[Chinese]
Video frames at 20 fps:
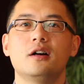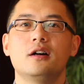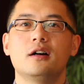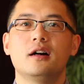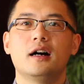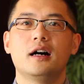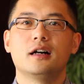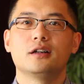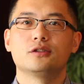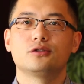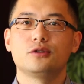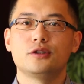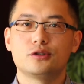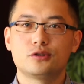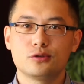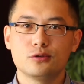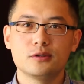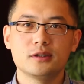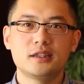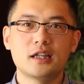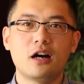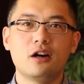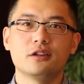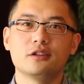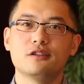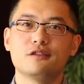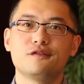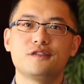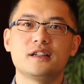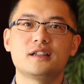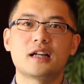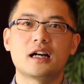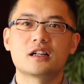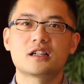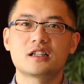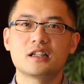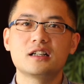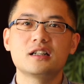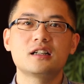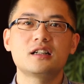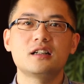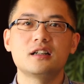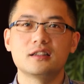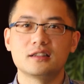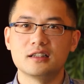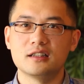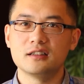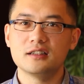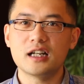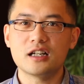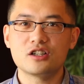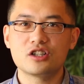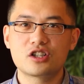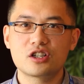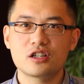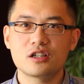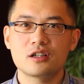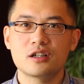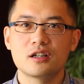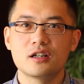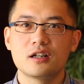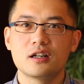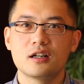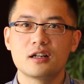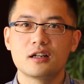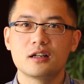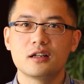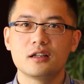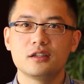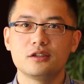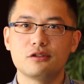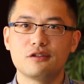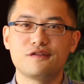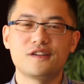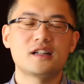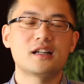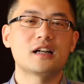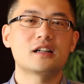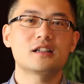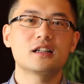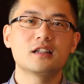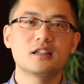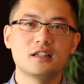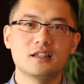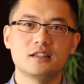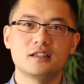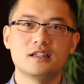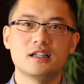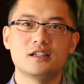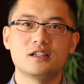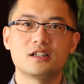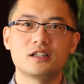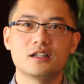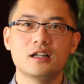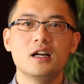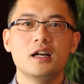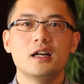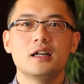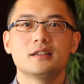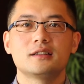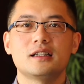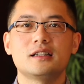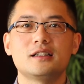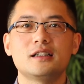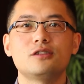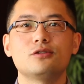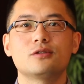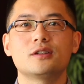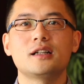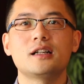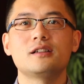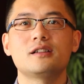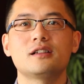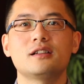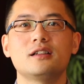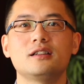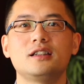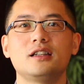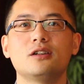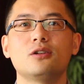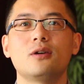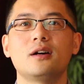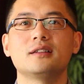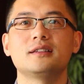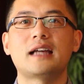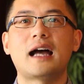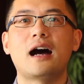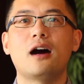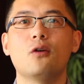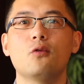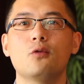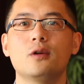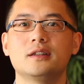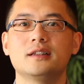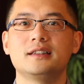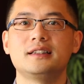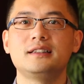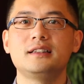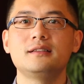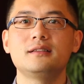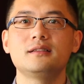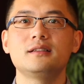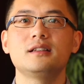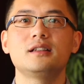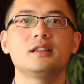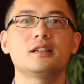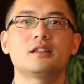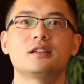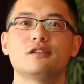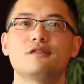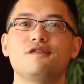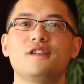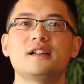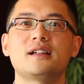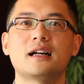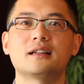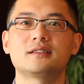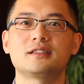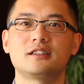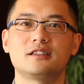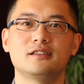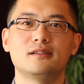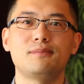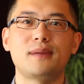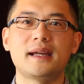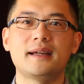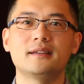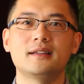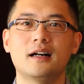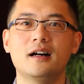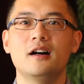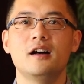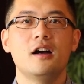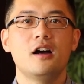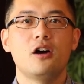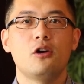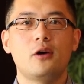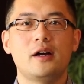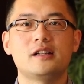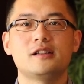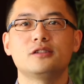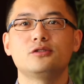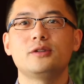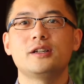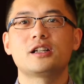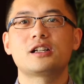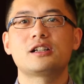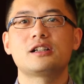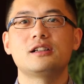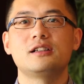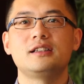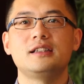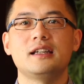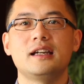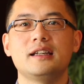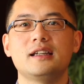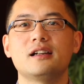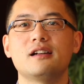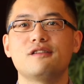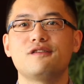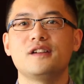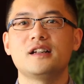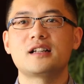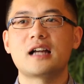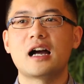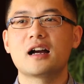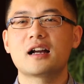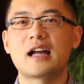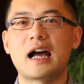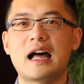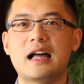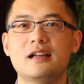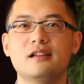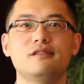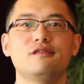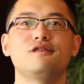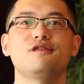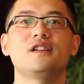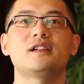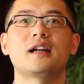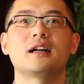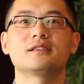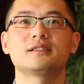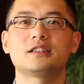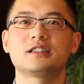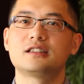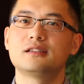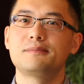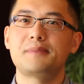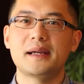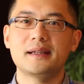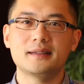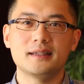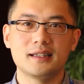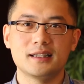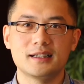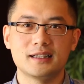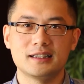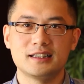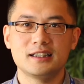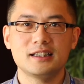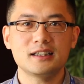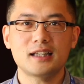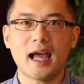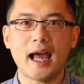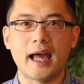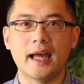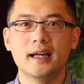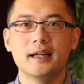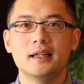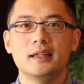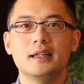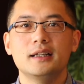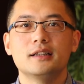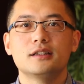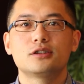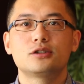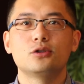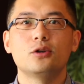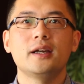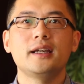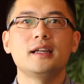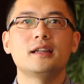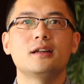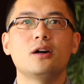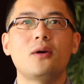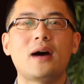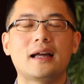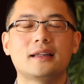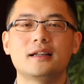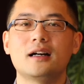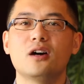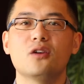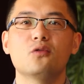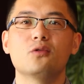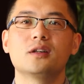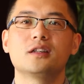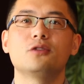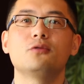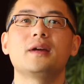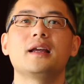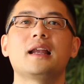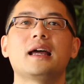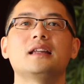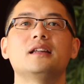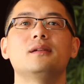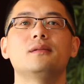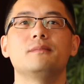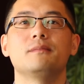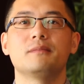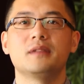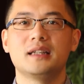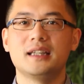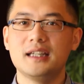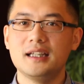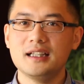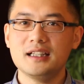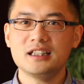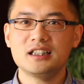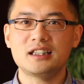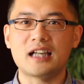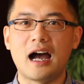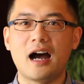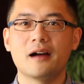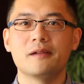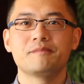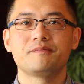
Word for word: 啊、呃，对宗教有非常深刻的认知。”有非常深刻的认知，在这种认知的情况下，我的心是非常慈悲的，怀着对世界一个非常感恩、非常慈悲的一个心态。所以的话呢，我的未来的理想